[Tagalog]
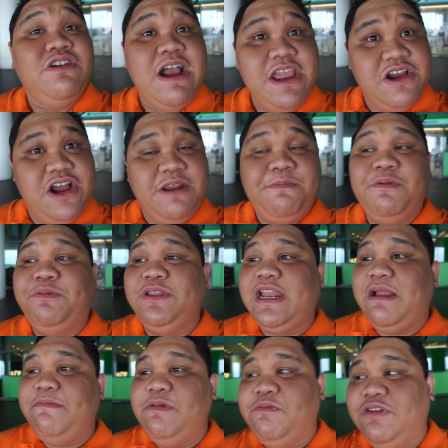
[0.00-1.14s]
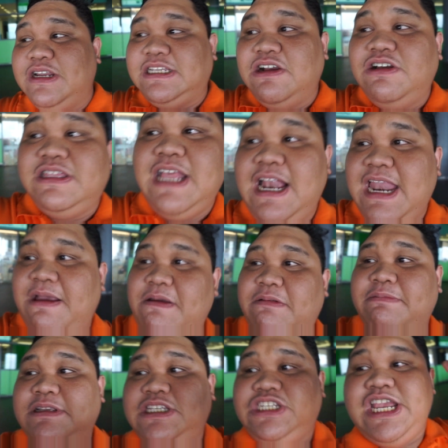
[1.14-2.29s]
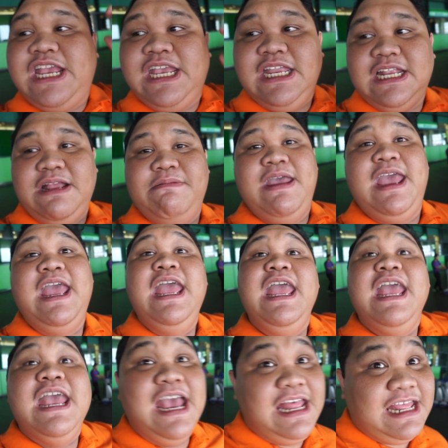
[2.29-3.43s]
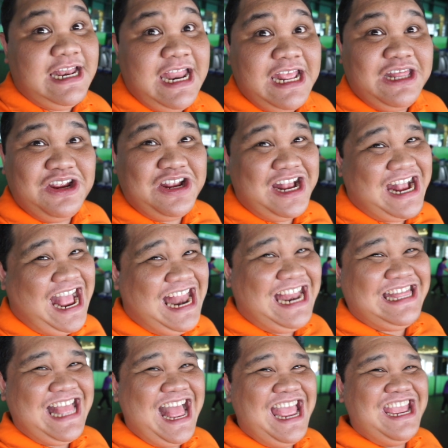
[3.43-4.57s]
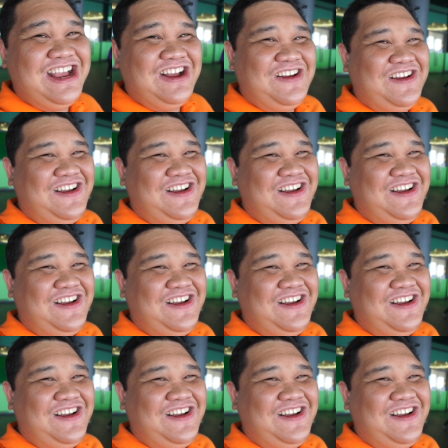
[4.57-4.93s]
ngayon, pupunta na kami muna sa hotel namin. Mag-check-in kami. And then later, gagala tayo.